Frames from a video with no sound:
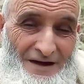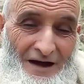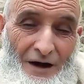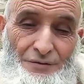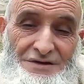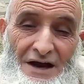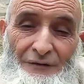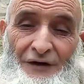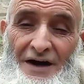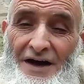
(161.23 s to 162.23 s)
اودي
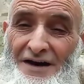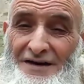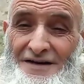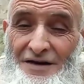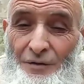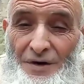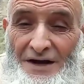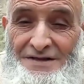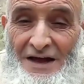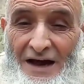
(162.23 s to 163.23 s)
فقير كي
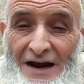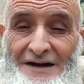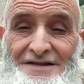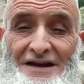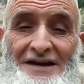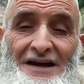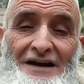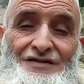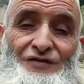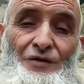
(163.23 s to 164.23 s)
كيورات تال غير
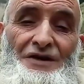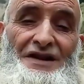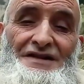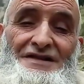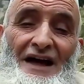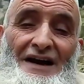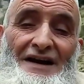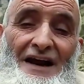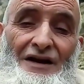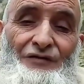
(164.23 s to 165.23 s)
تريكان تفرخت لي داري
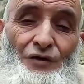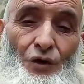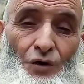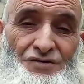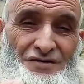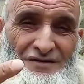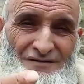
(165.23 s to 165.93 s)
لا الفلوس